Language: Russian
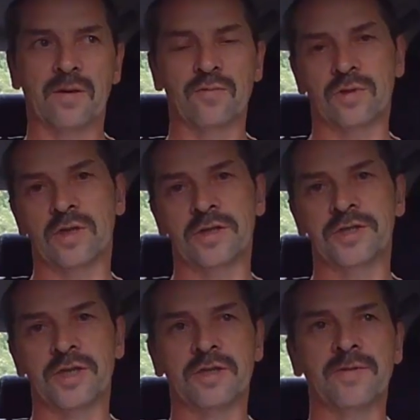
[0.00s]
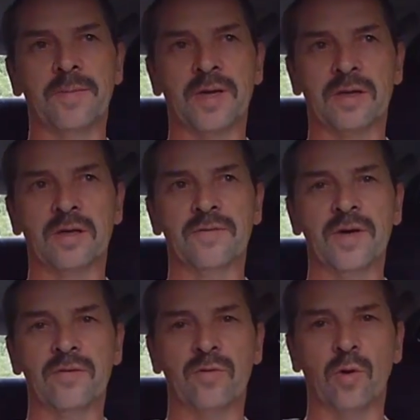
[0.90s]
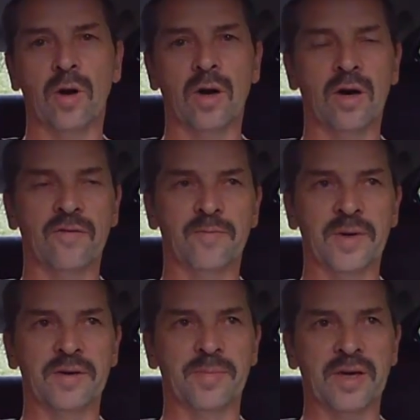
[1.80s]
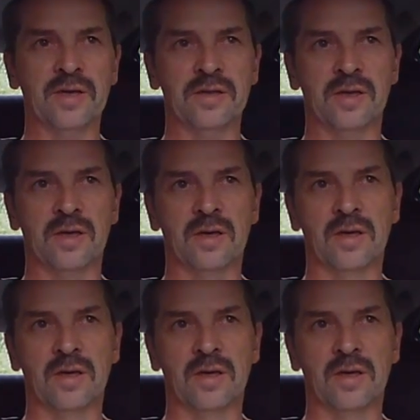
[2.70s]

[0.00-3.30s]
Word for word: Вот я сейчас с вами разговариваю, а в мои проекты